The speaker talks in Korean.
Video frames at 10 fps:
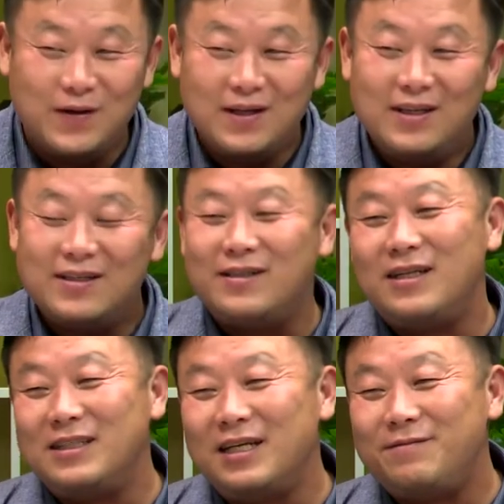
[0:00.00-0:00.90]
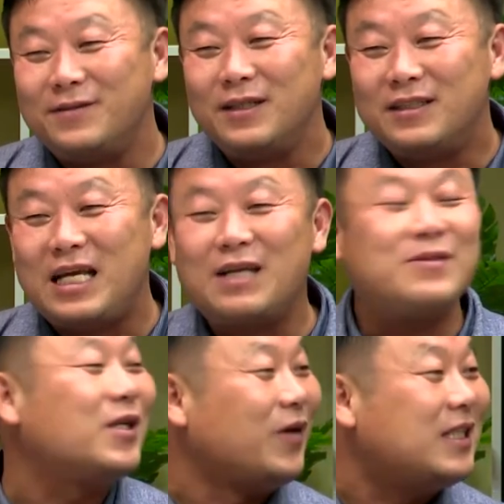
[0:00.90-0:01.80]
그러나 이제
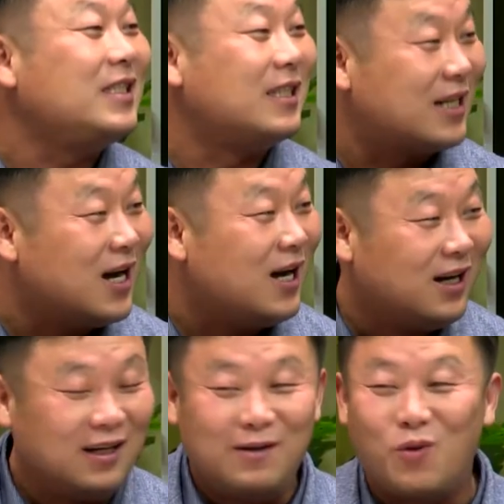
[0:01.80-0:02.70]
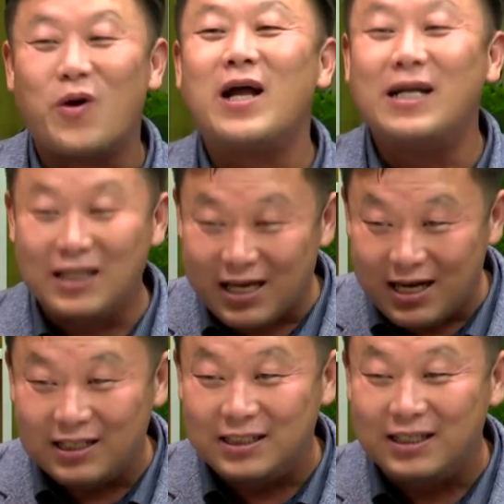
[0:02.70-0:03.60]
책임지기로 했으니까. 몰아낼 때까지.
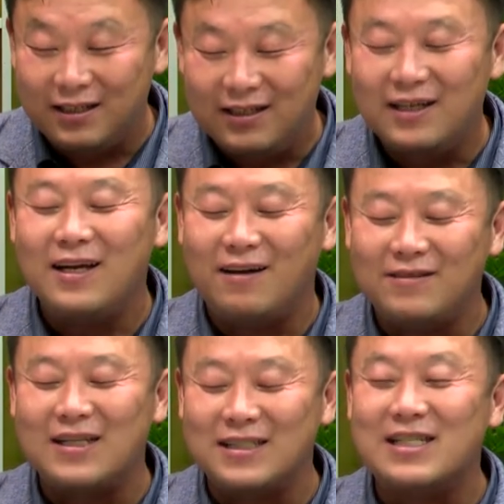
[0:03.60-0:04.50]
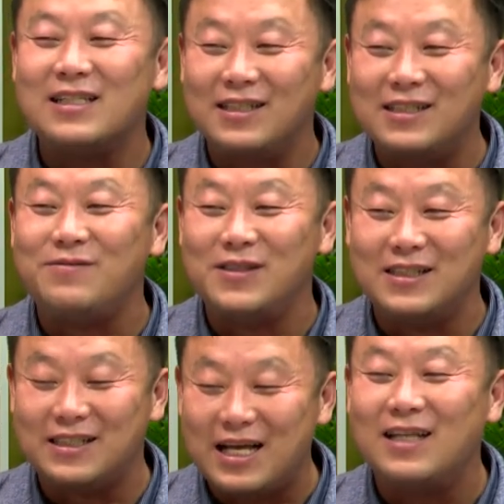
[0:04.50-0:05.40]
알겠습니다. 끝까지 열심히
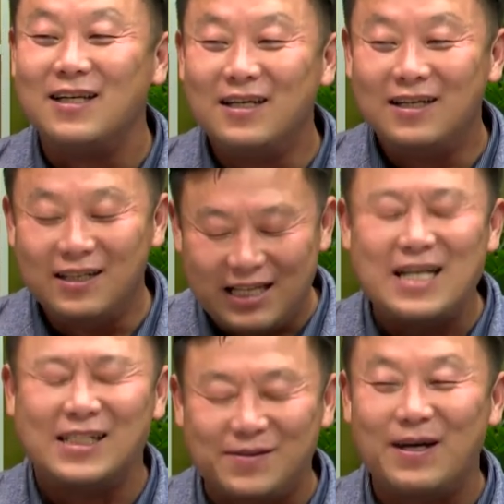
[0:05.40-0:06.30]
일단 열심히